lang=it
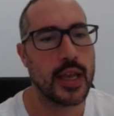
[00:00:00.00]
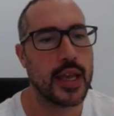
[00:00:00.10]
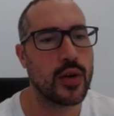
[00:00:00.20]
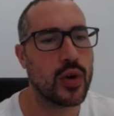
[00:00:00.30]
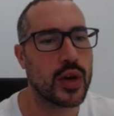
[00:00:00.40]
e
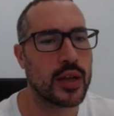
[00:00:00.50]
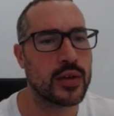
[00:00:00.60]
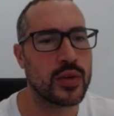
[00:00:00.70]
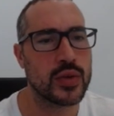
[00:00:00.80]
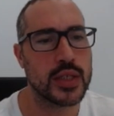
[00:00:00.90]
ancora
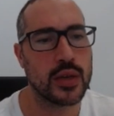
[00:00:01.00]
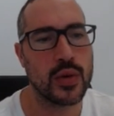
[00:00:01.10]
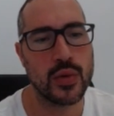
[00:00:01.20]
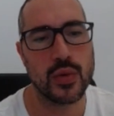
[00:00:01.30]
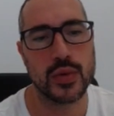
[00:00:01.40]
non si è
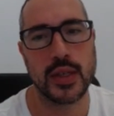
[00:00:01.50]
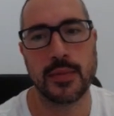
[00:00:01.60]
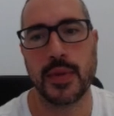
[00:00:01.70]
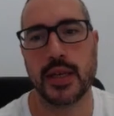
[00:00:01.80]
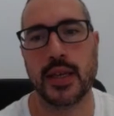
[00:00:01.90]
conclusa
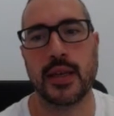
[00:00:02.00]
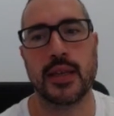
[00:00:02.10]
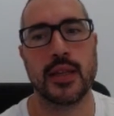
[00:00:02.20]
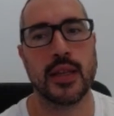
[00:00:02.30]
perché